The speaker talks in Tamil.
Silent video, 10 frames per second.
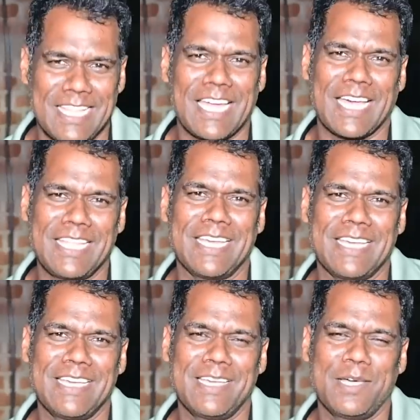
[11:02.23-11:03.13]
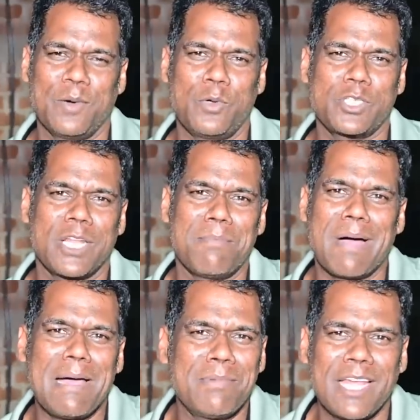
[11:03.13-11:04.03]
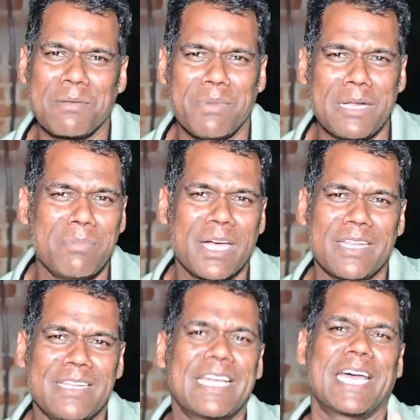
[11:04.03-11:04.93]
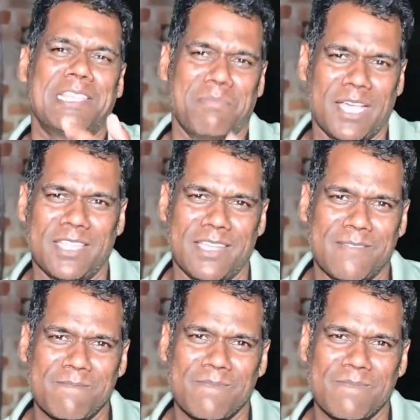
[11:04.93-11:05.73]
இந்த கதை ஒரு சில மாமனார் மருமகன் கதை மாதிரி